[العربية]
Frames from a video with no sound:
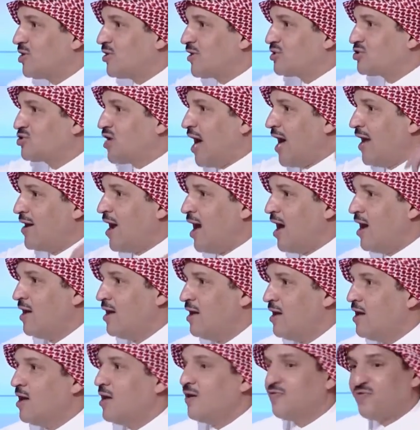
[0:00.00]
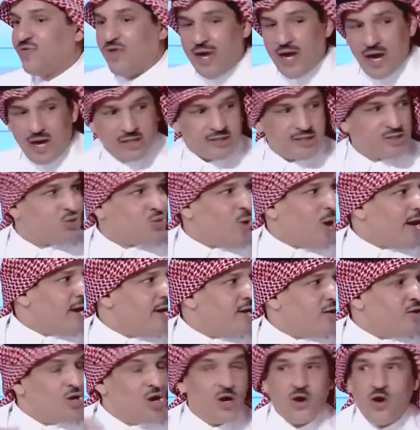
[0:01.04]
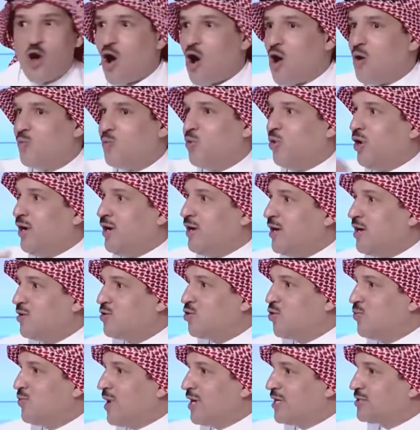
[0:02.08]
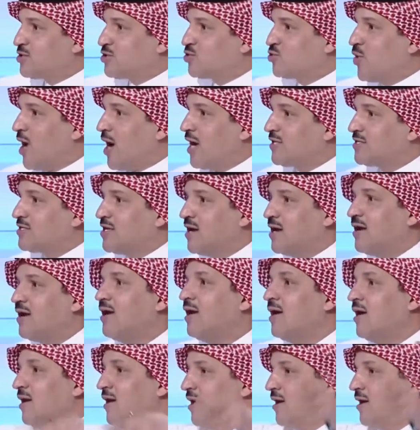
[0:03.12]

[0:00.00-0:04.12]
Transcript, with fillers: رجعنا فيه السويد اليوم وعيد وما تجري